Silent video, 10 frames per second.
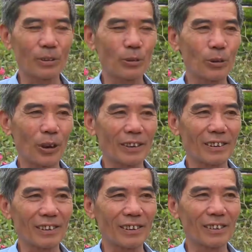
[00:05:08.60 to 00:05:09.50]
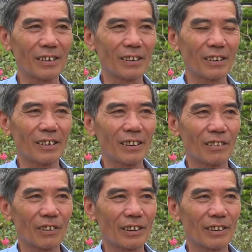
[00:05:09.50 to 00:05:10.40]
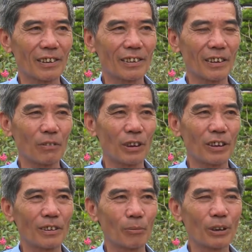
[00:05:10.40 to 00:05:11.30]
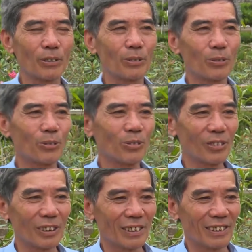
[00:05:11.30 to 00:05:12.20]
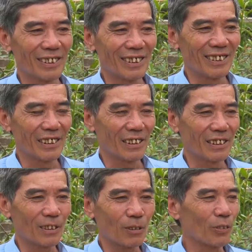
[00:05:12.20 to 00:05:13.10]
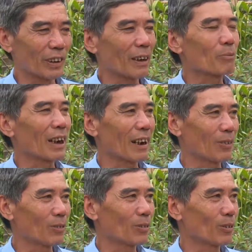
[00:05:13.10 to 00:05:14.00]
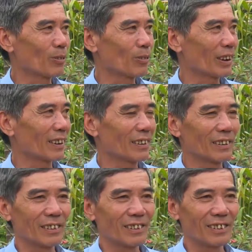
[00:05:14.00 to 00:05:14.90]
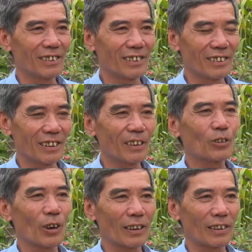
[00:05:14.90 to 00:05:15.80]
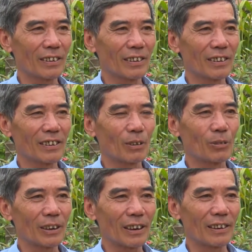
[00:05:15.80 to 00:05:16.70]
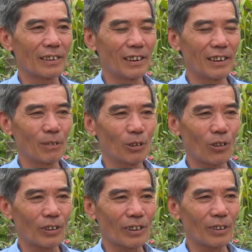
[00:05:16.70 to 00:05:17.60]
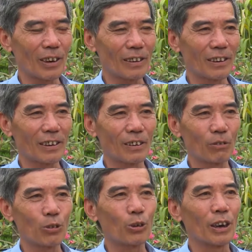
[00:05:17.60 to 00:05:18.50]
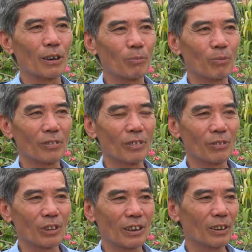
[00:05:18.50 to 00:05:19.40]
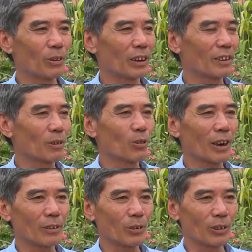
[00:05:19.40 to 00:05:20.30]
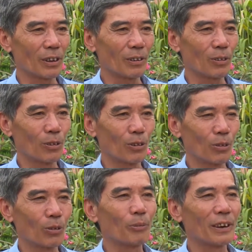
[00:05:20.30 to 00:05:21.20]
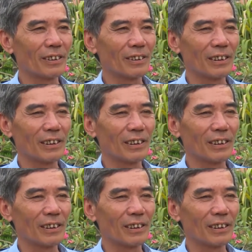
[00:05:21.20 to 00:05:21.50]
Cái quy hoạch thì về thì kinh tế vườn thì mình cũng ờ, cũng phải tham khảo, cũng phải tính toán đấy. Trồng cái cây gì, chọn cái loại gì nó phù hợp với cái điều kiện nông hóa thổ nhưỡng của của mình.